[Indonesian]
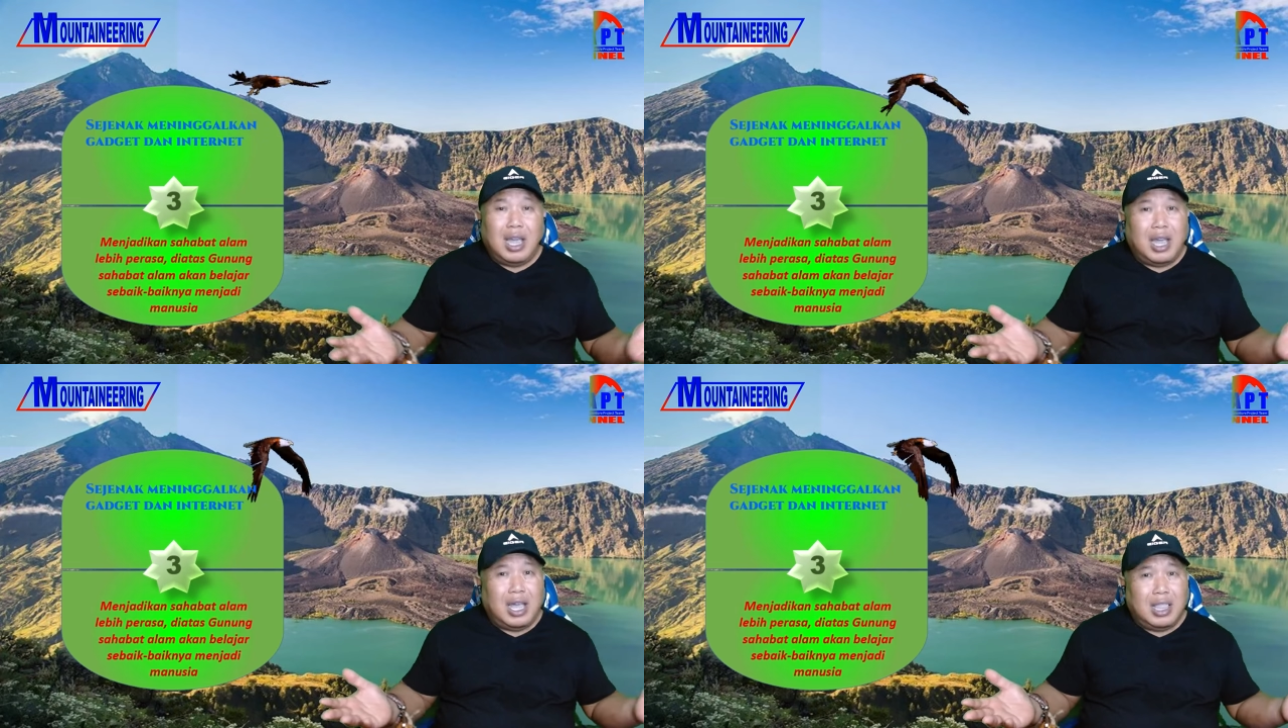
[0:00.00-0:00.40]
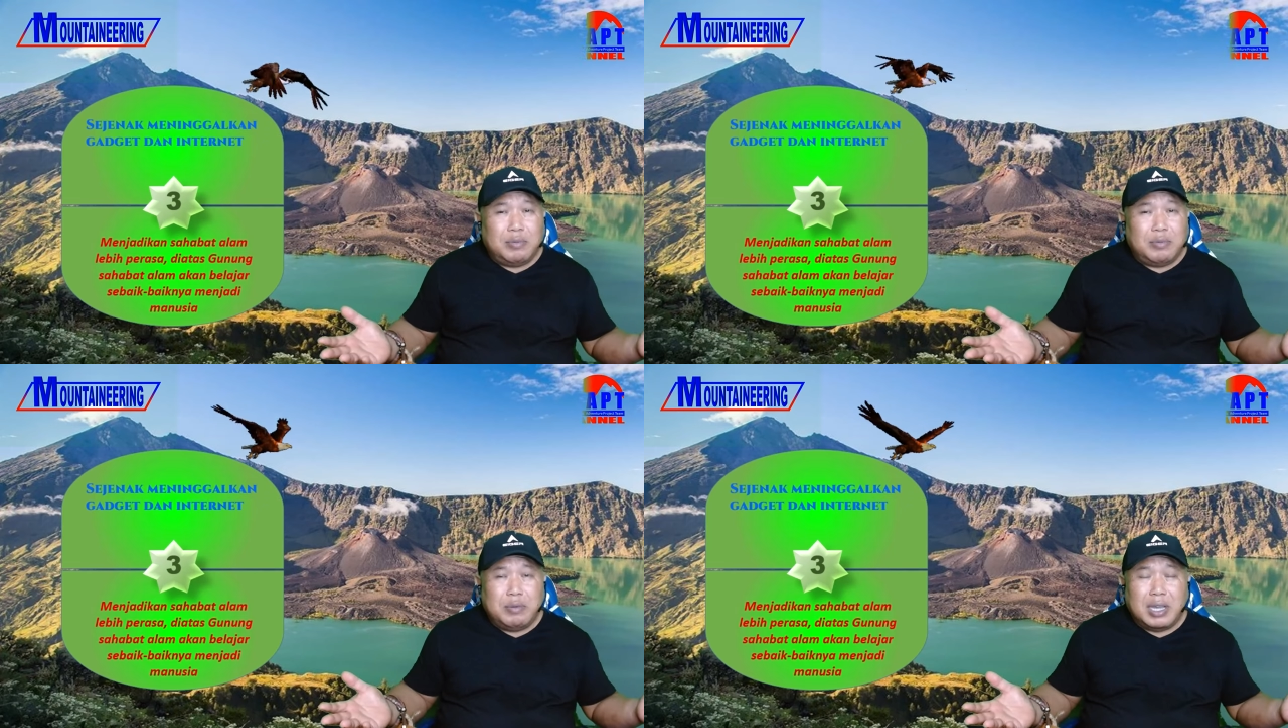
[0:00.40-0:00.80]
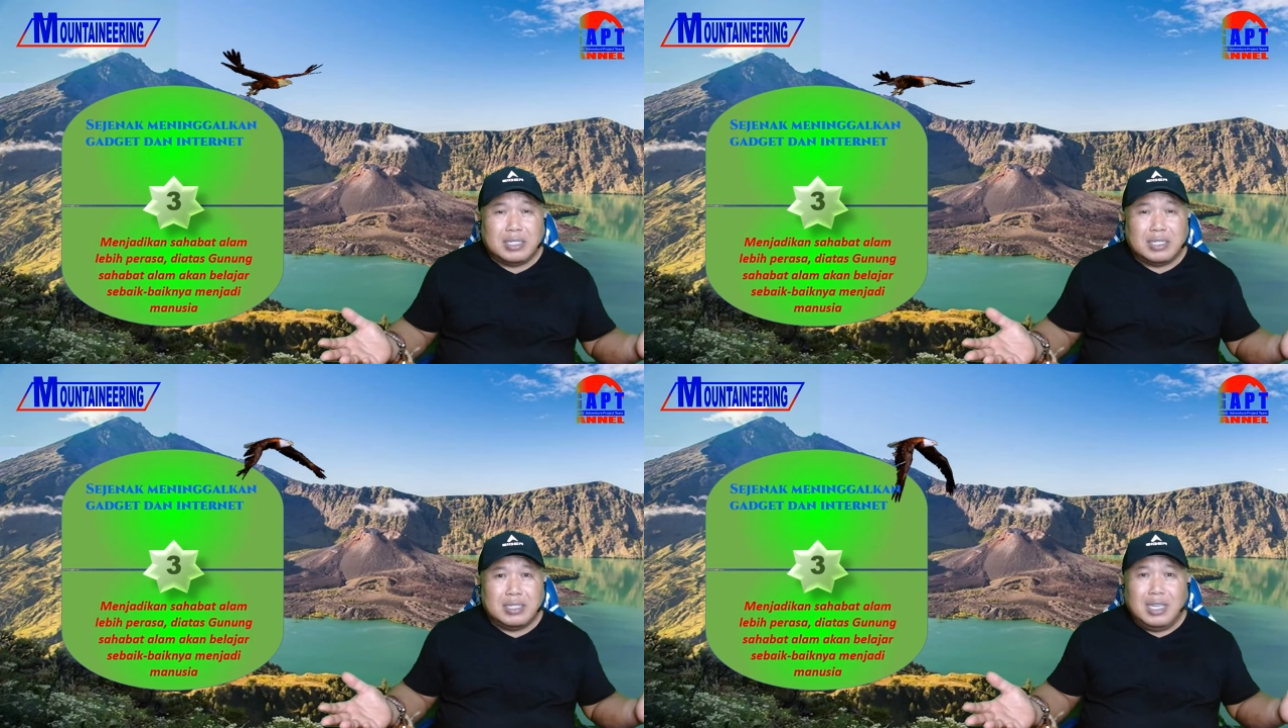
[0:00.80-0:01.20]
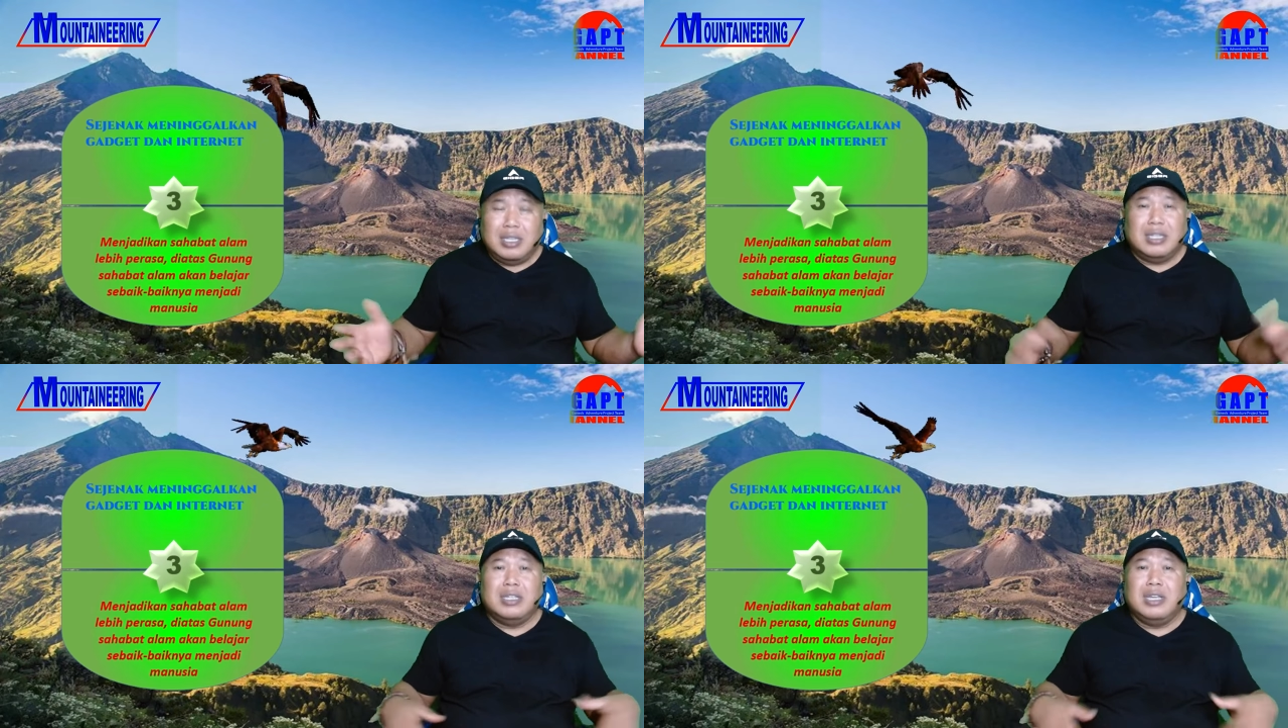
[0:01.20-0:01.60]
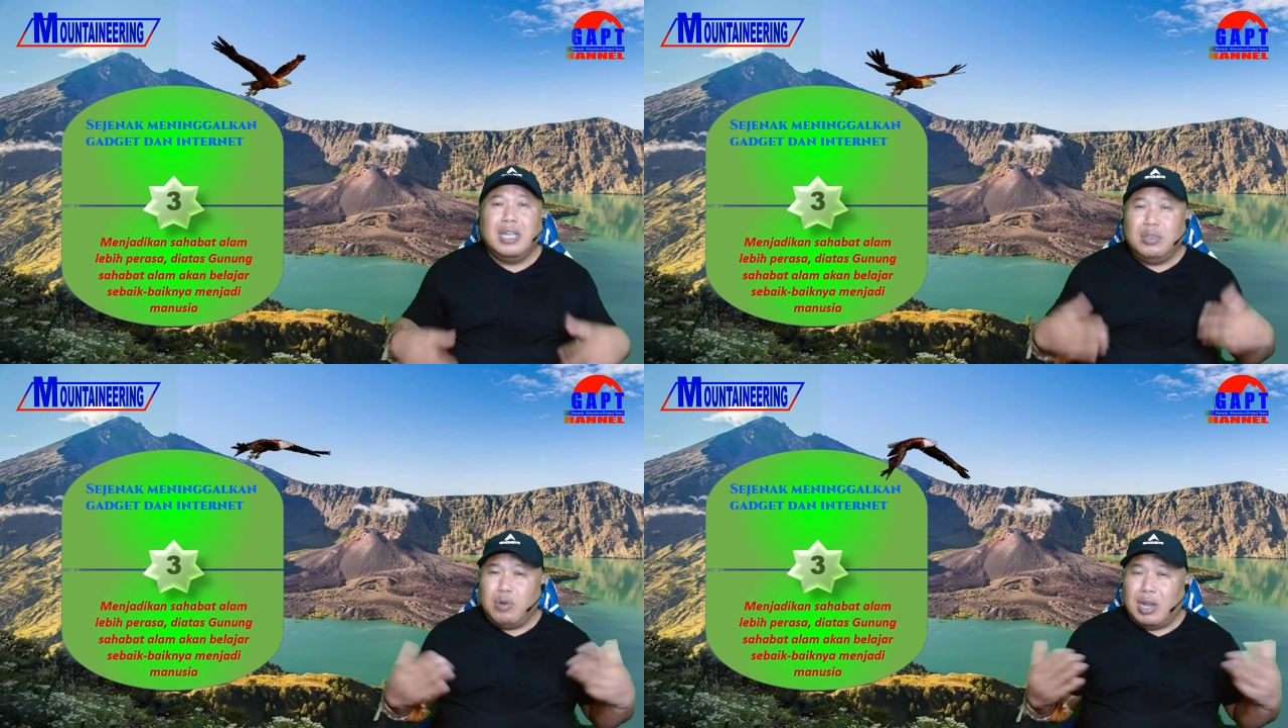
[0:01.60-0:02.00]
alam bebas dengan
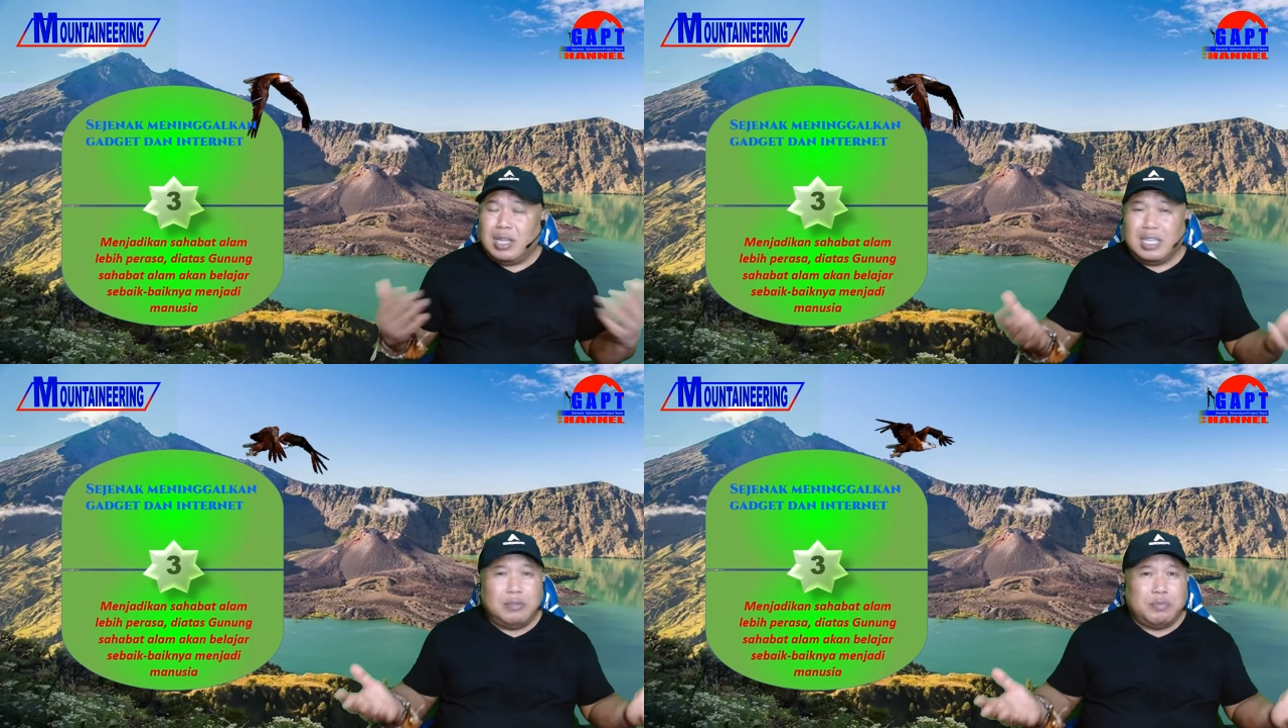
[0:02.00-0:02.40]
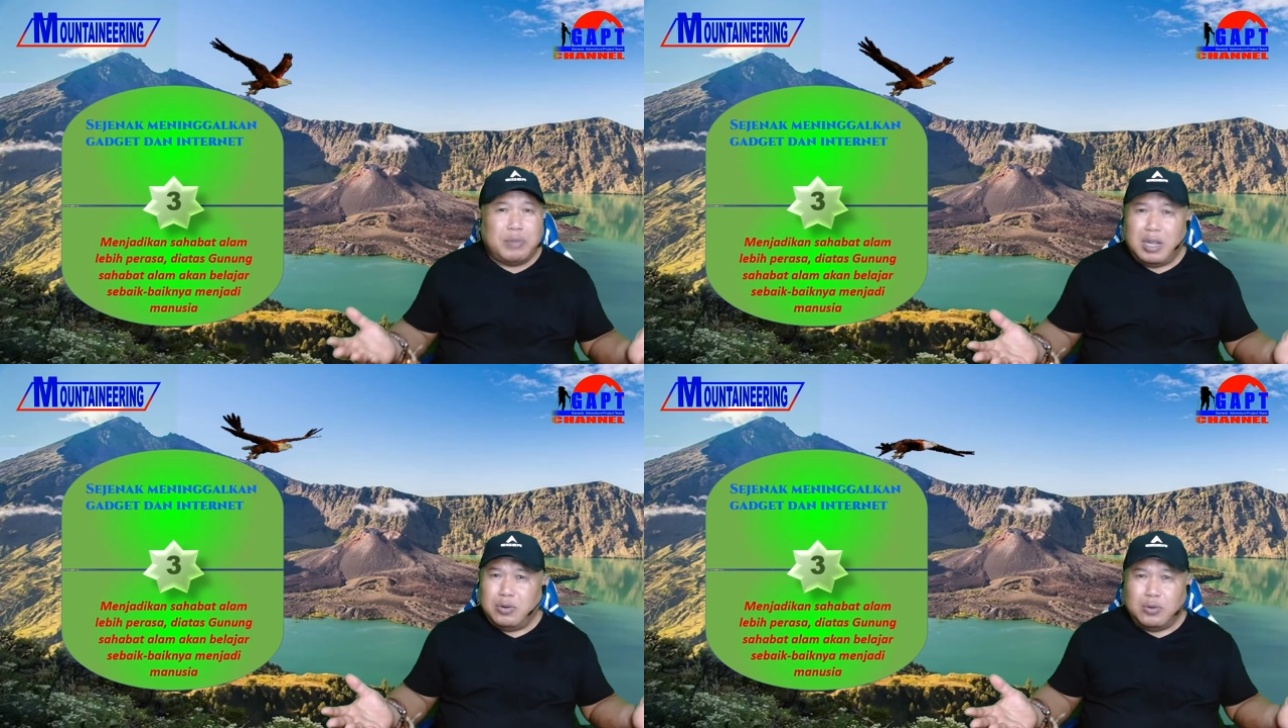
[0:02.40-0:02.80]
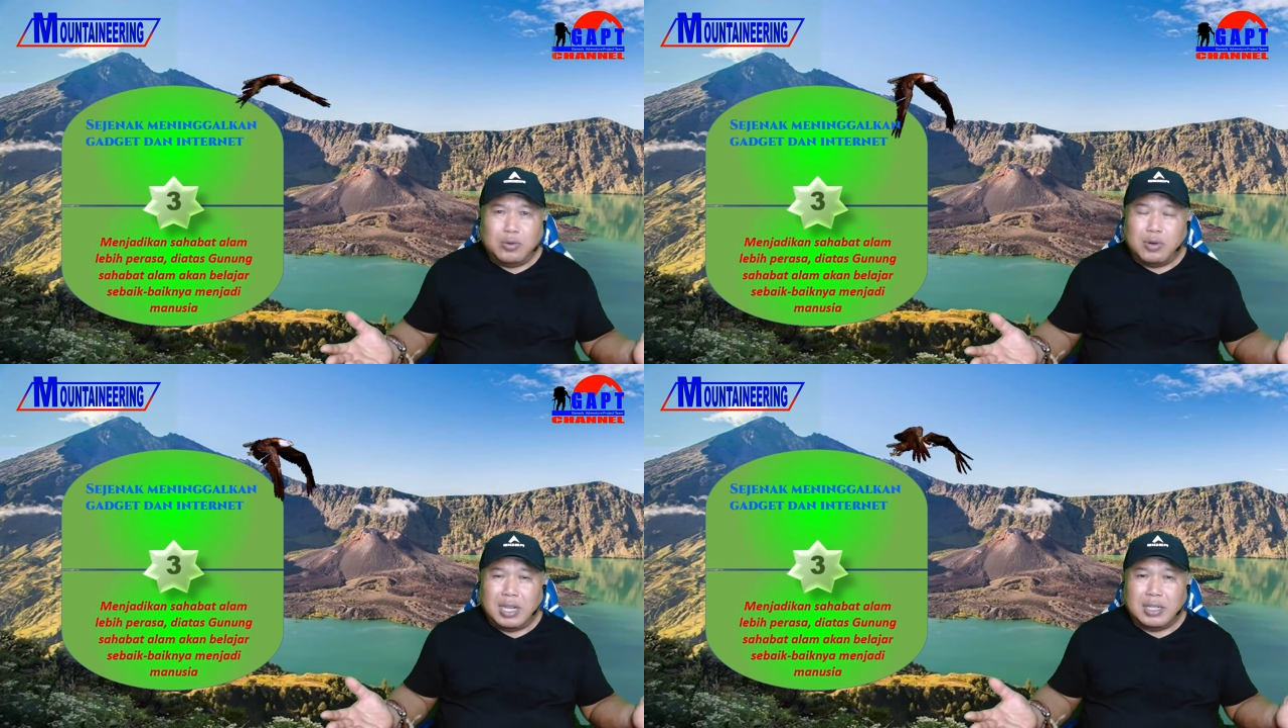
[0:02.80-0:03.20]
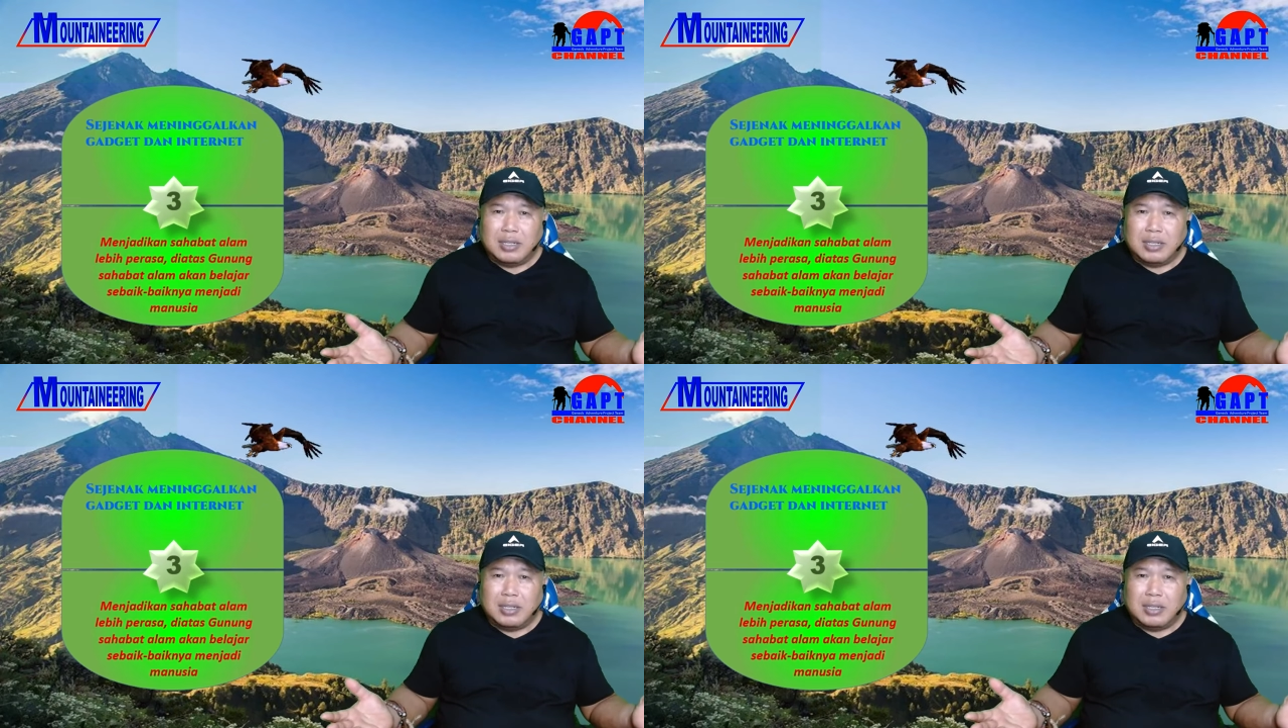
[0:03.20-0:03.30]
ruang tanpa ukuran,